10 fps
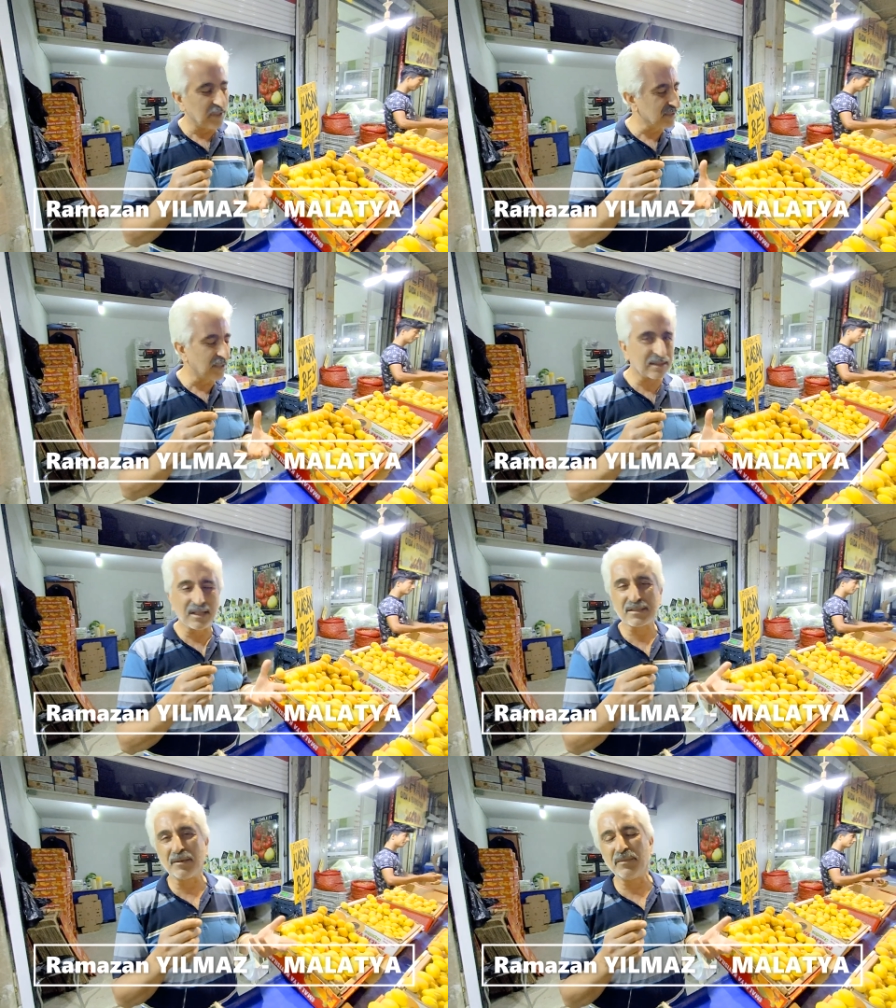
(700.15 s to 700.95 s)
E
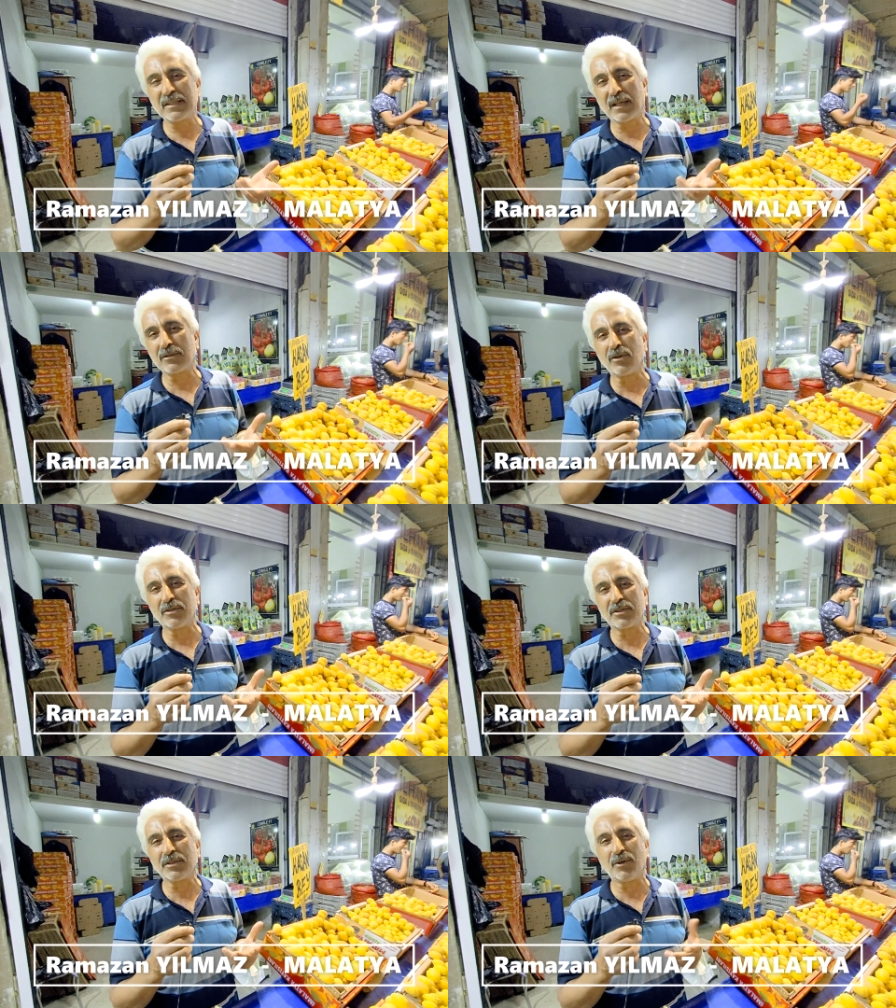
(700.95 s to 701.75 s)
bazıları da Hasan Bey
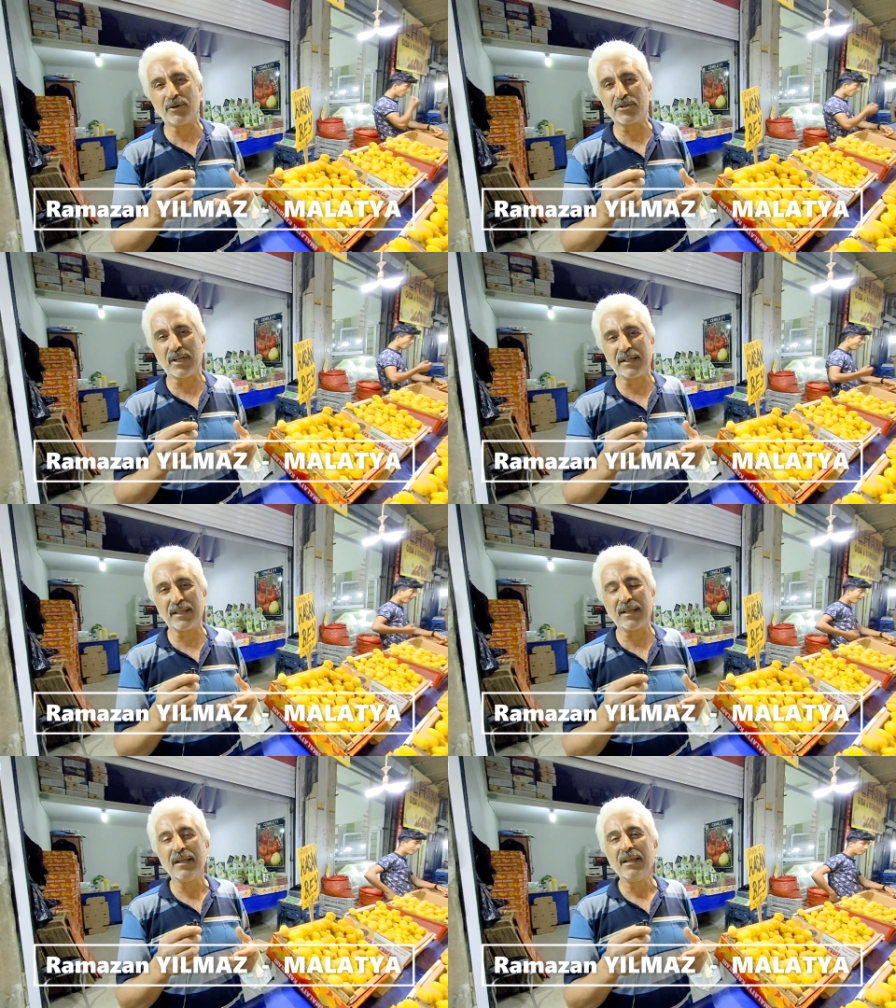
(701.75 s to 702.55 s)
tatlı olduğu için o
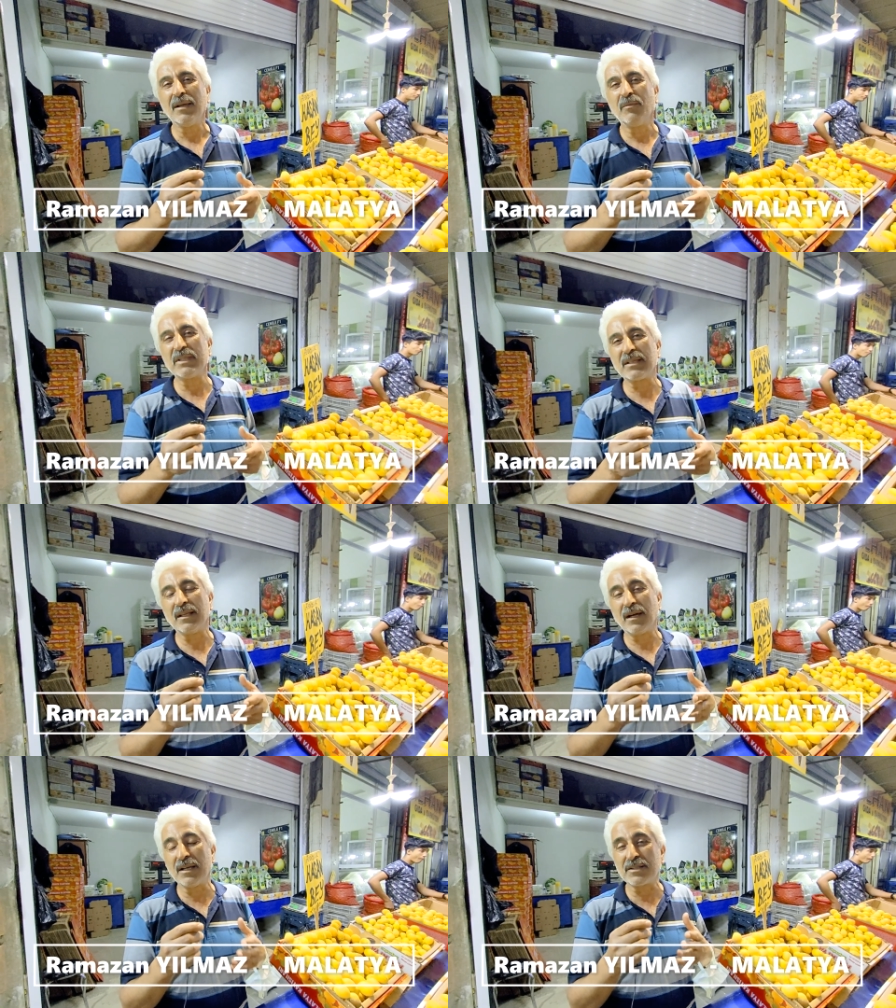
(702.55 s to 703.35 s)
hoşuna gider.
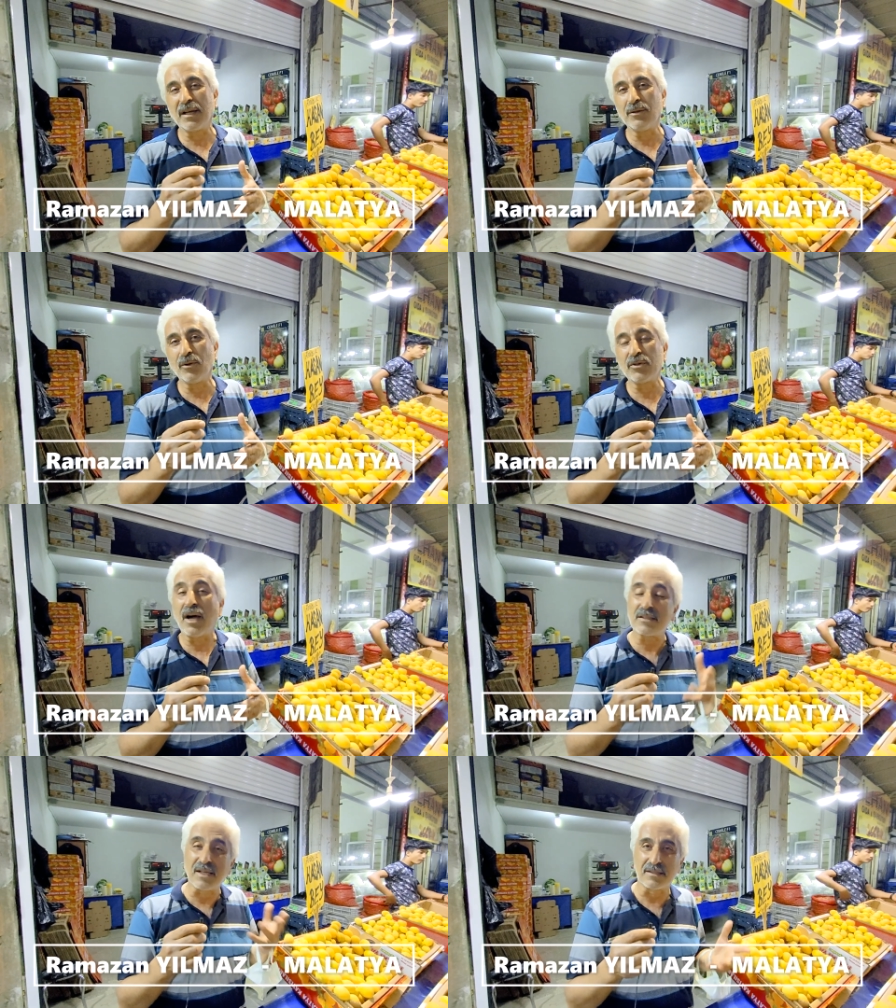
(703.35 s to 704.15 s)
Mesela Hacı
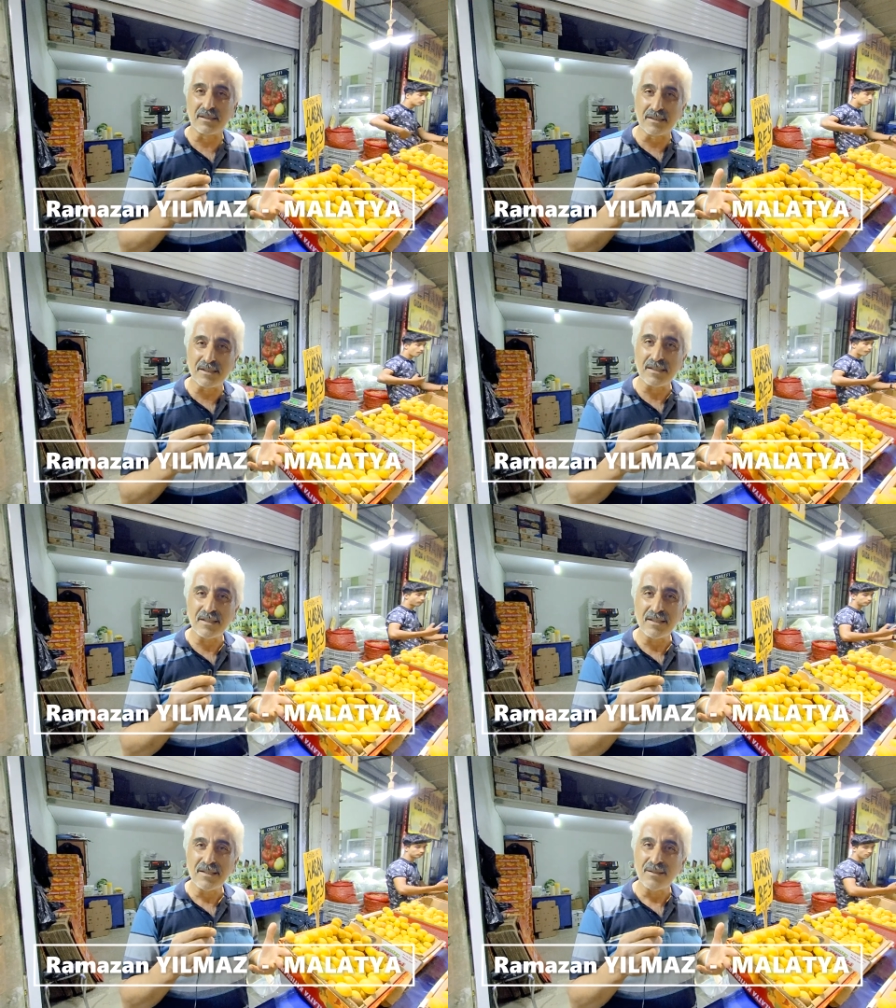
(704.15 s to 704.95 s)
Halloğlu daha tatlıdır.